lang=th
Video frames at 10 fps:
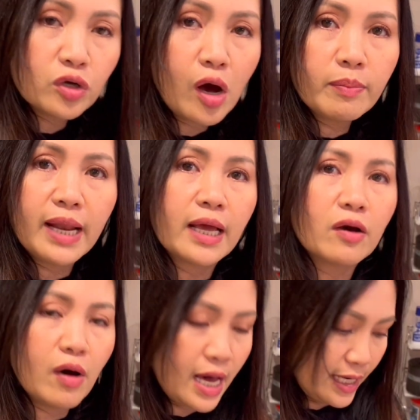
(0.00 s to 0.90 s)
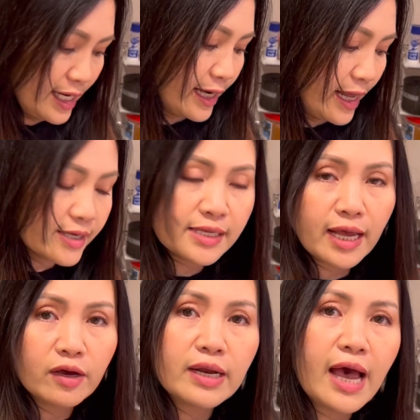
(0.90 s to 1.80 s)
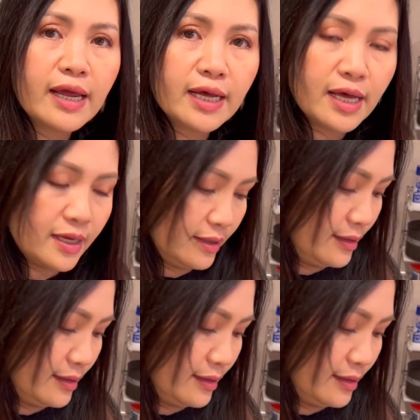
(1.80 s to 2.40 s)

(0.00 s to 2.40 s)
ชอบเล็กก็หั่นเล็ก ๆ ใส่ก็ได้นะคะ